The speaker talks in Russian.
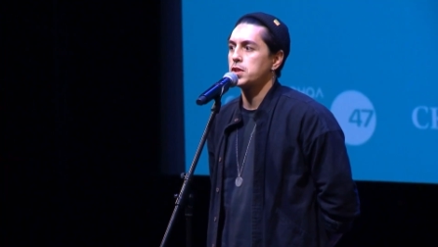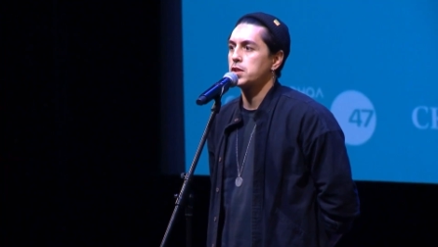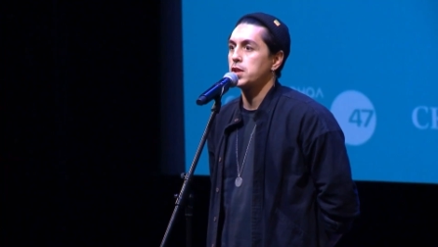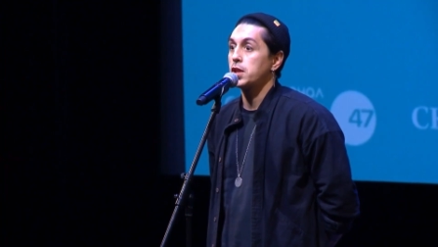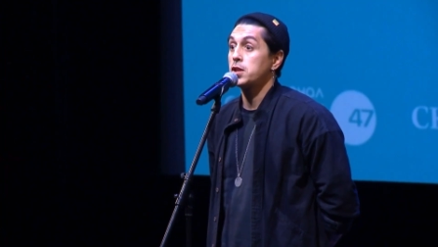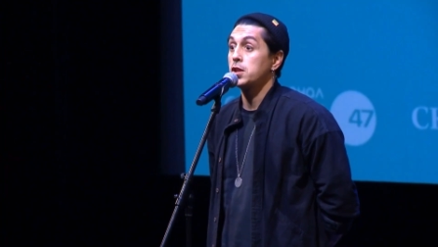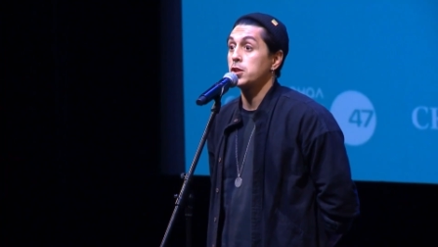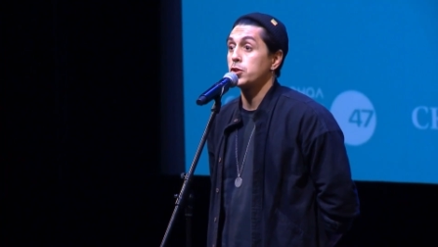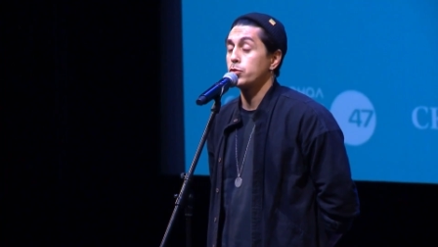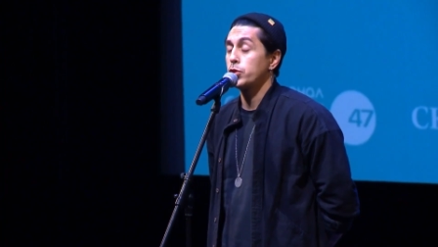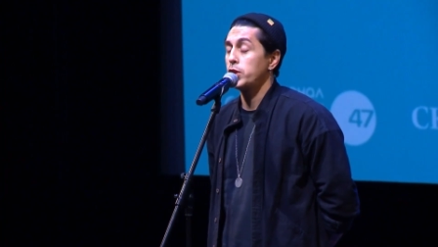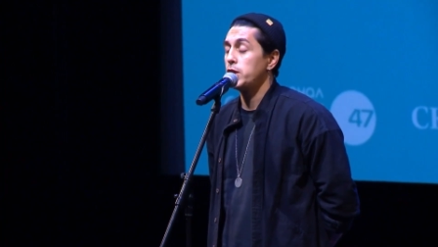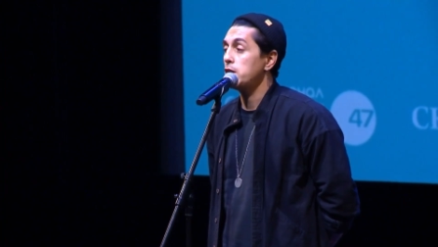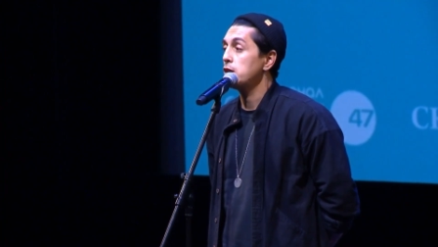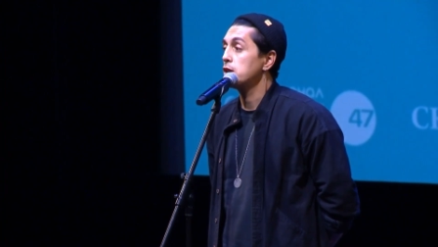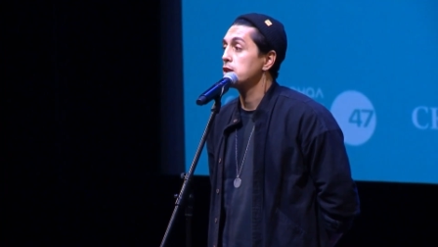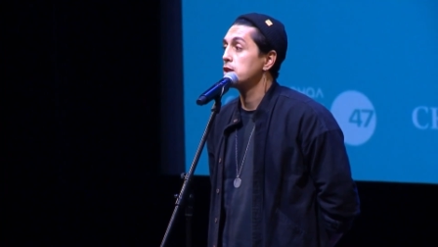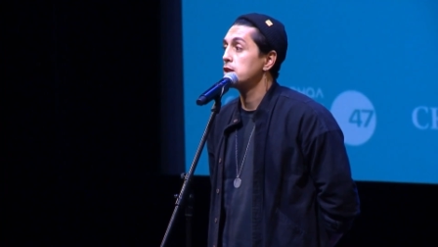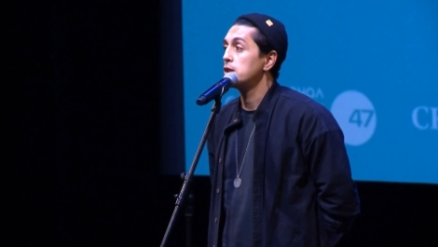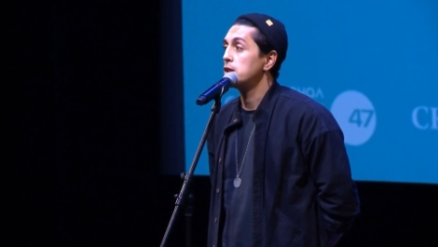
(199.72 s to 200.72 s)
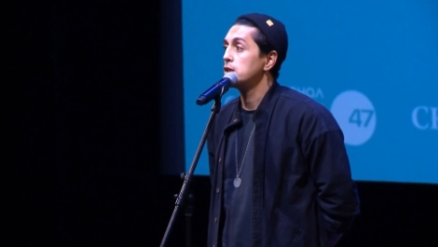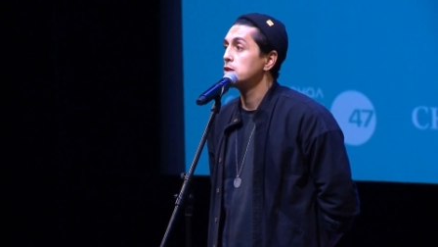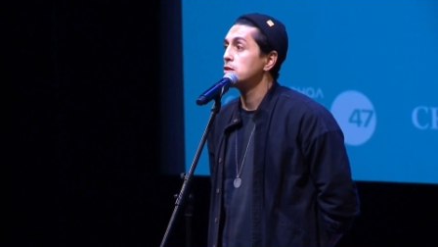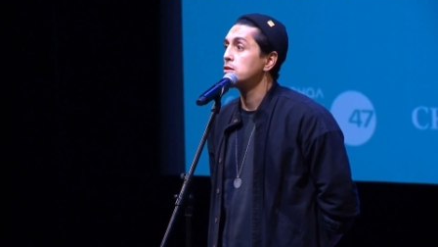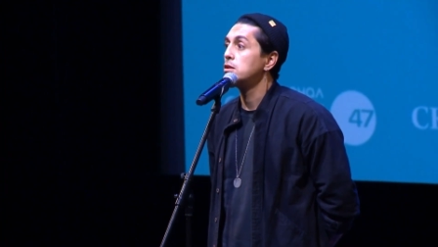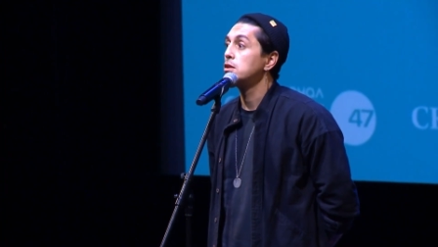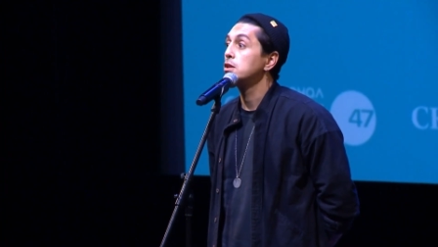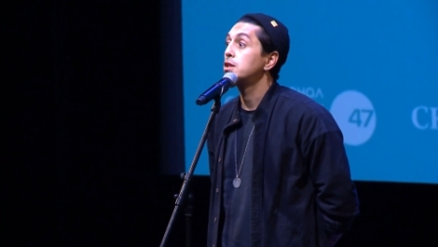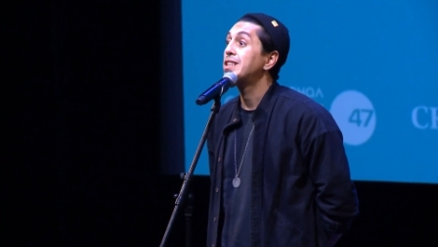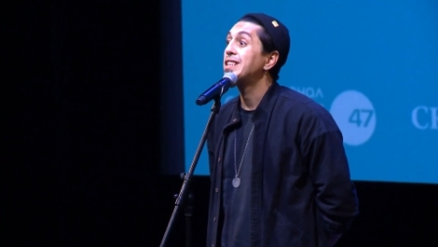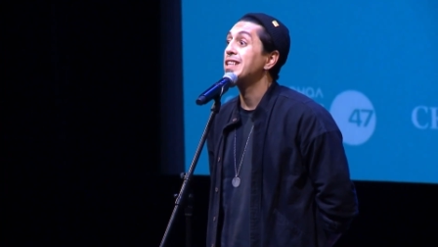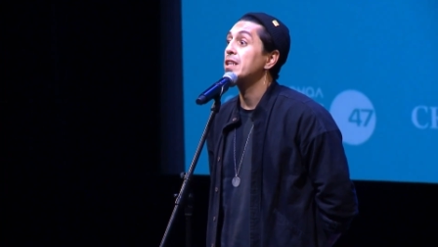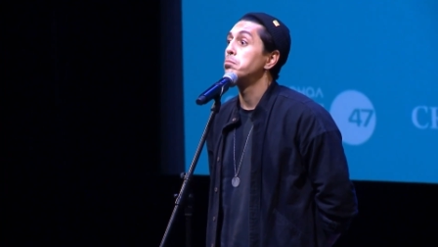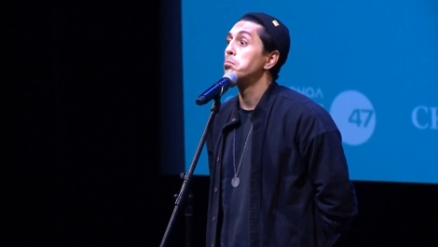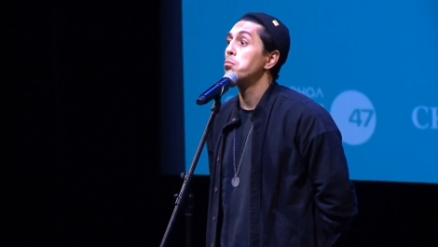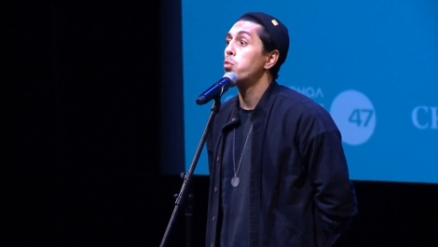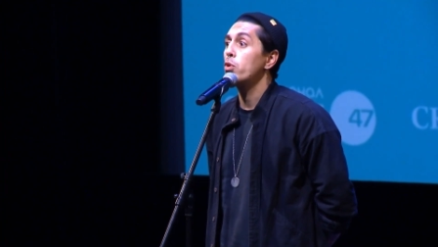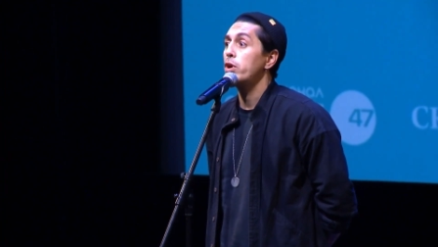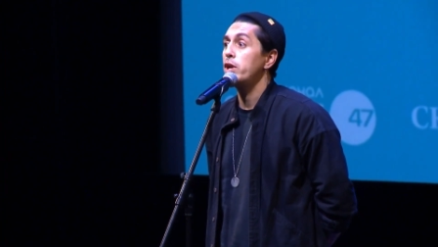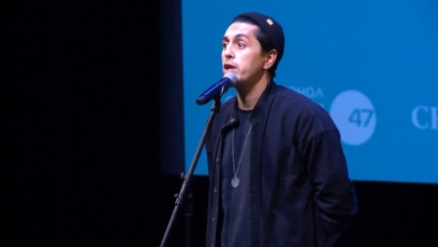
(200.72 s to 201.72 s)
председатель жюри Олег Трофим,
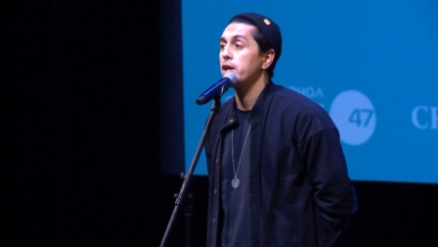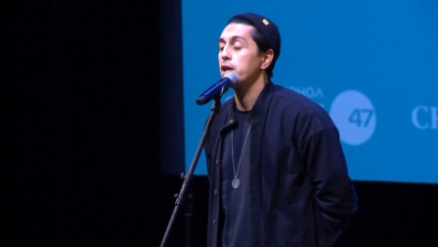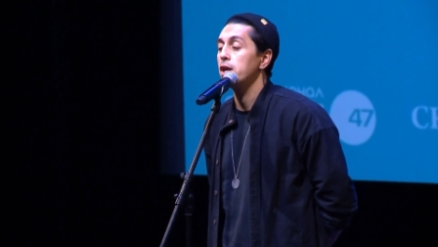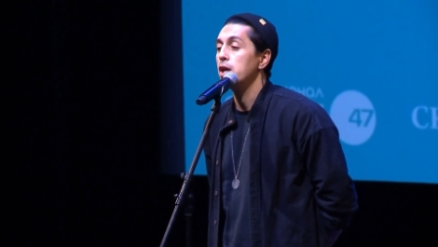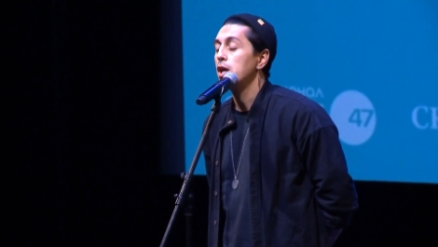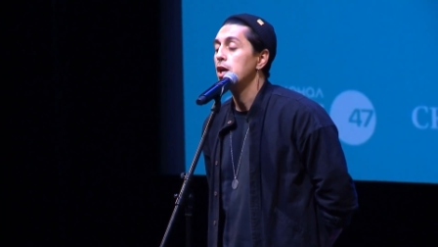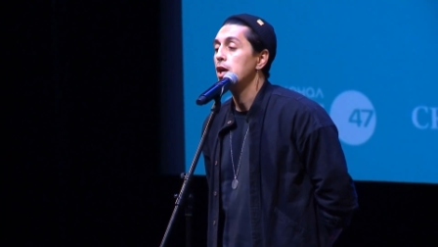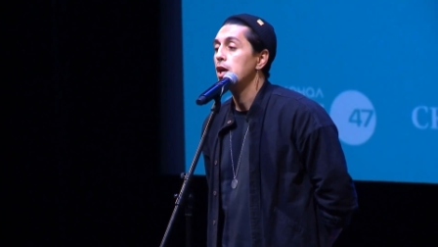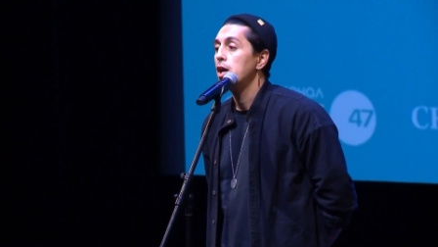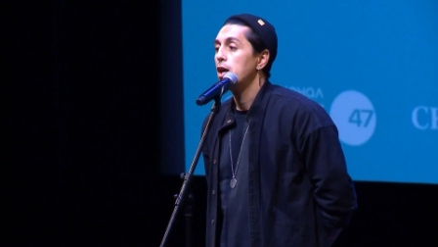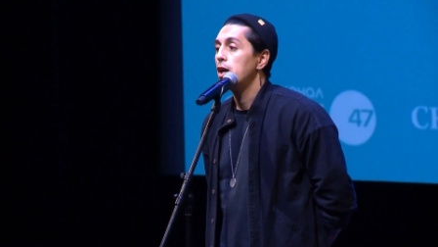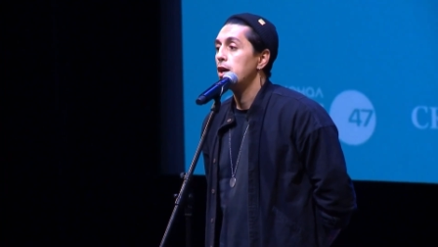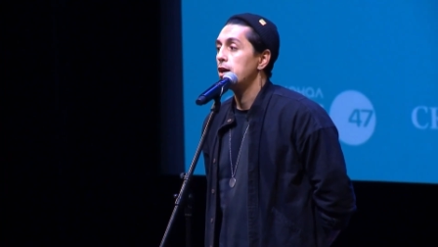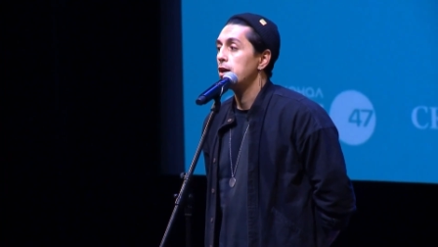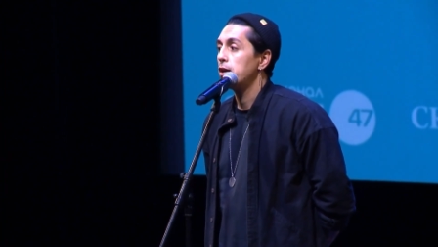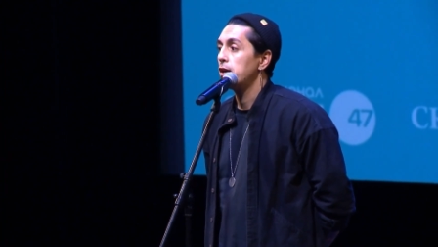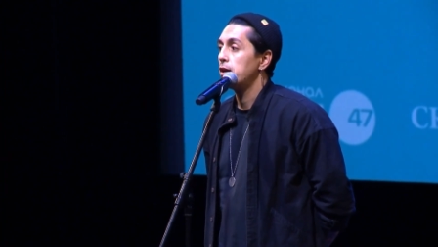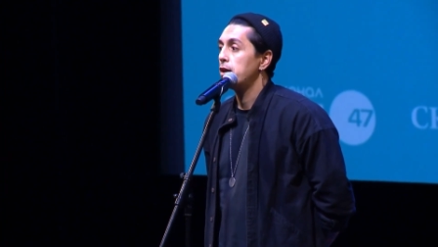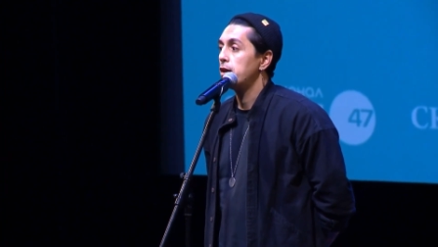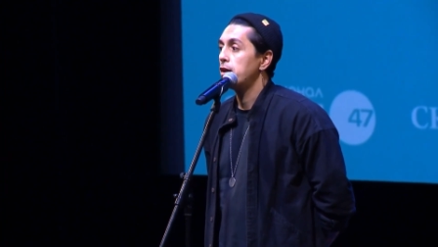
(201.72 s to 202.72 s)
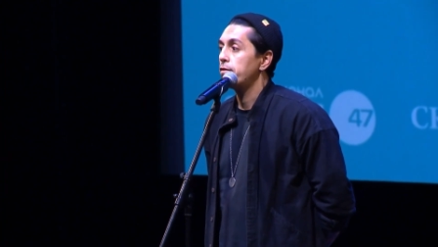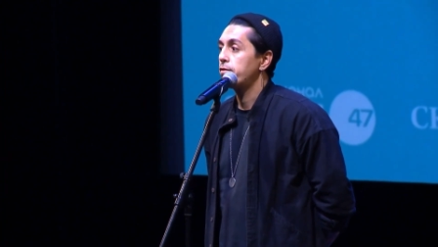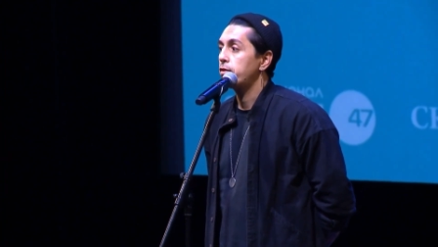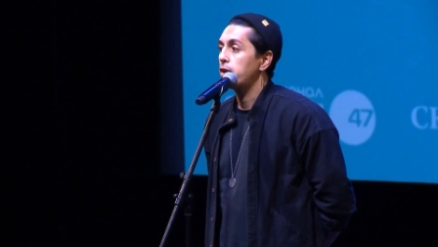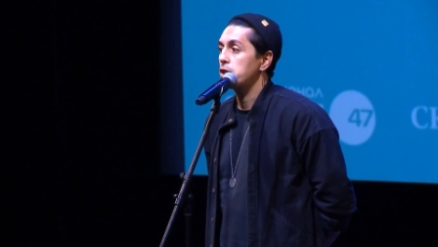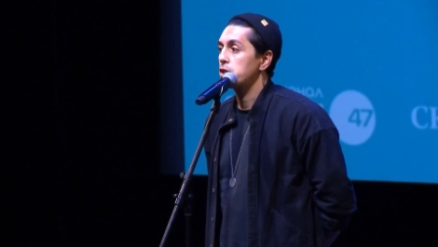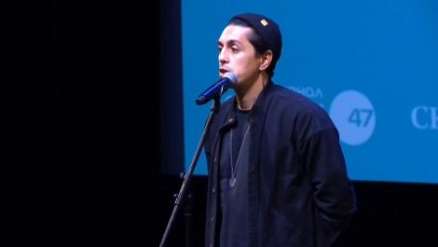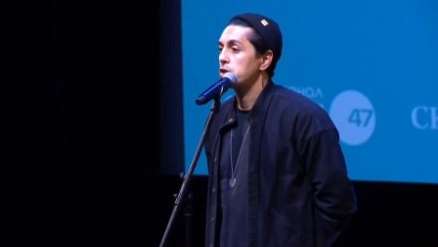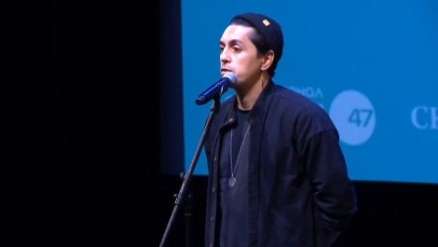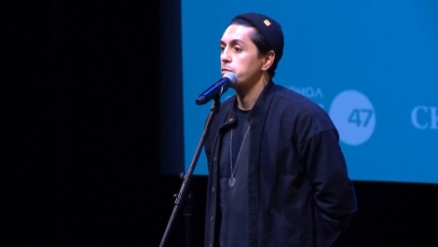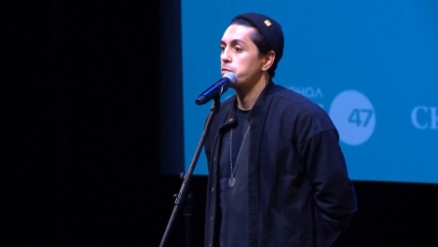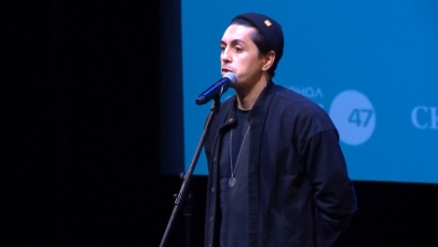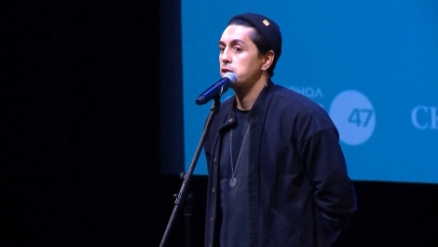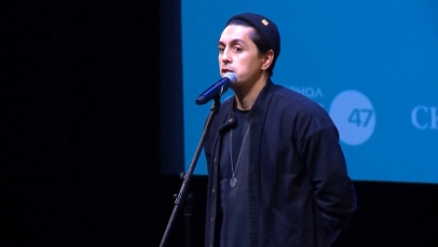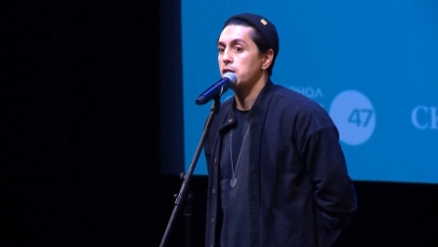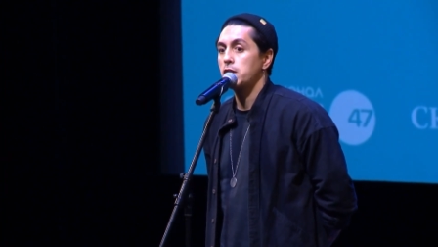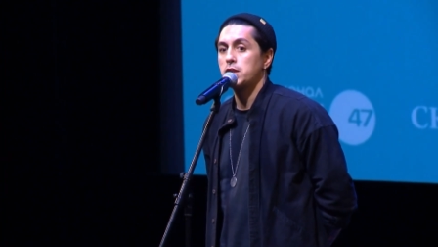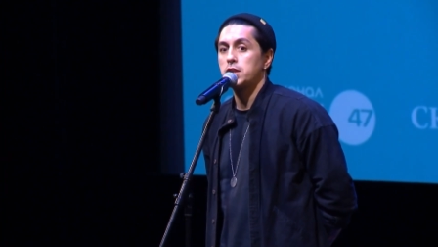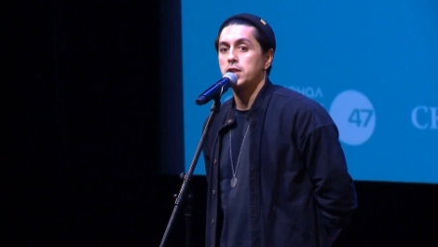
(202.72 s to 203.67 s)
российский режиссер, сценарист, продюсер, музыкант,